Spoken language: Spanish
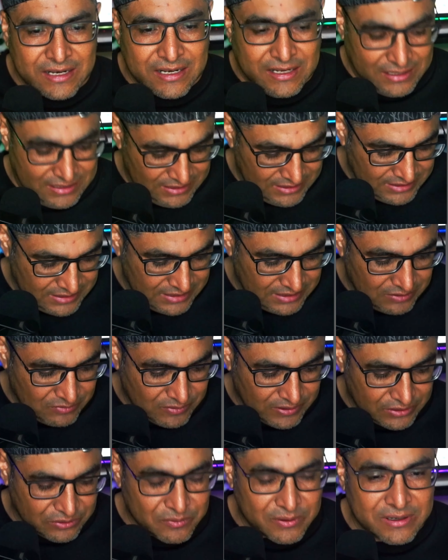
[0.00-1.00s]
en lo
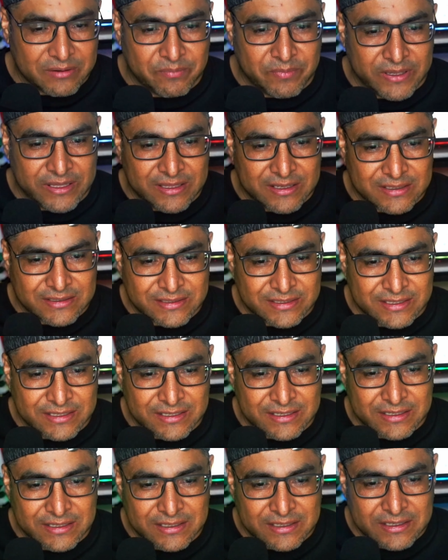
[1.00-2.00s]
que tú le pidas.
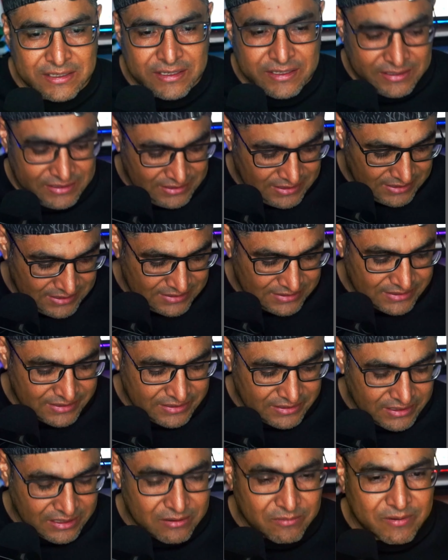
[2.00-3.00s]
Ya este
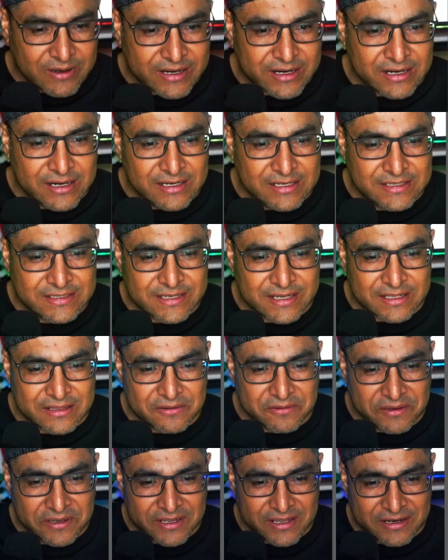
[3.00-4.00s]
te lo va
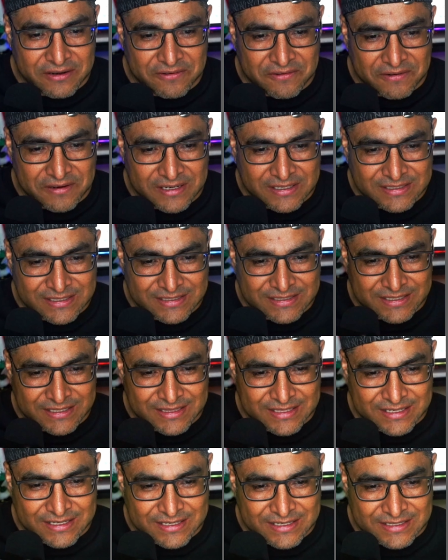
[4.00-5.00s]
realizando, ya no
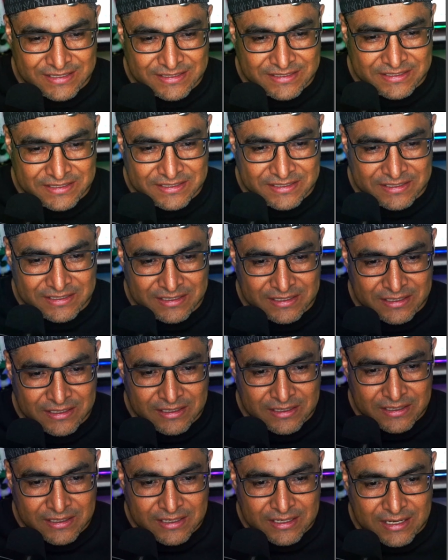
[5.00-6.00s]
necesitas
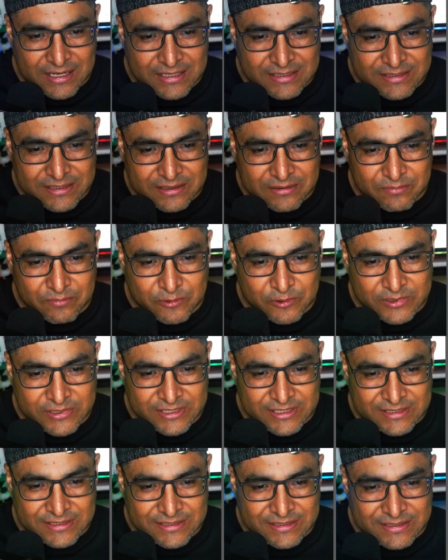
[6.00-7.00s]
hacer
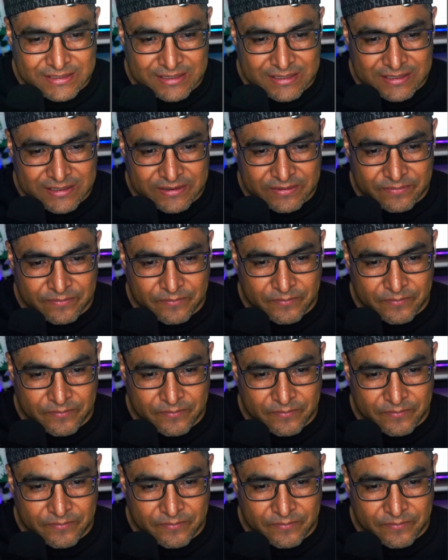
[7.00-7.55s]
muchas este